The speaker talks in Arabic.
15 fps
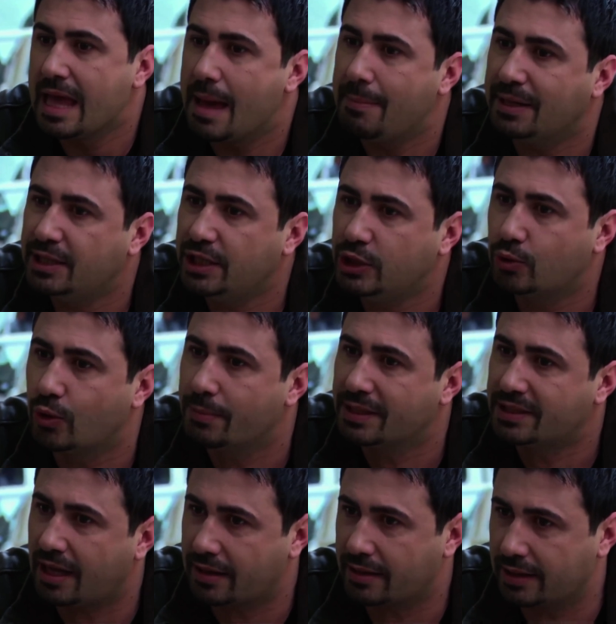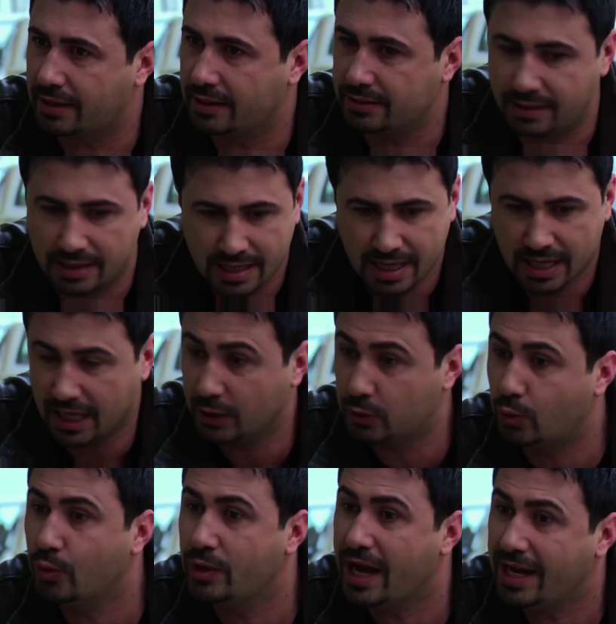ابديش كل ما تحركت
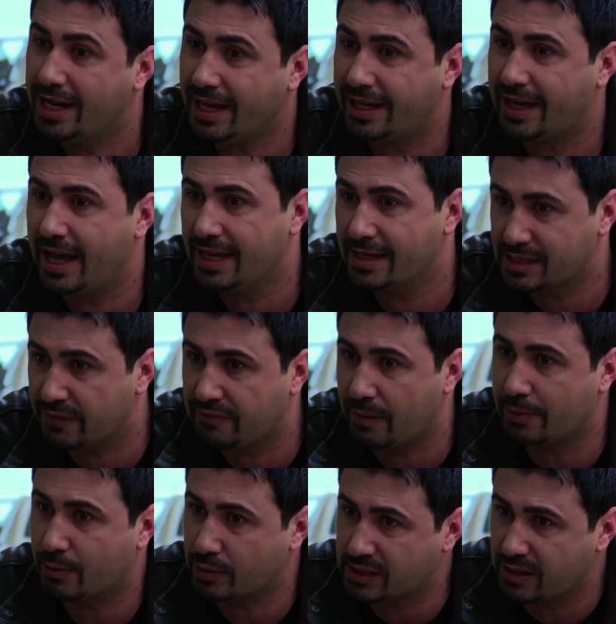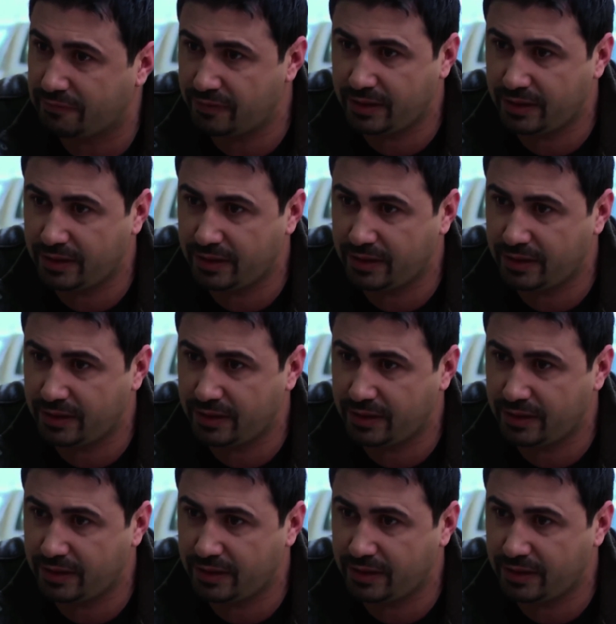تكون هاي الحكايه صفه بنوصف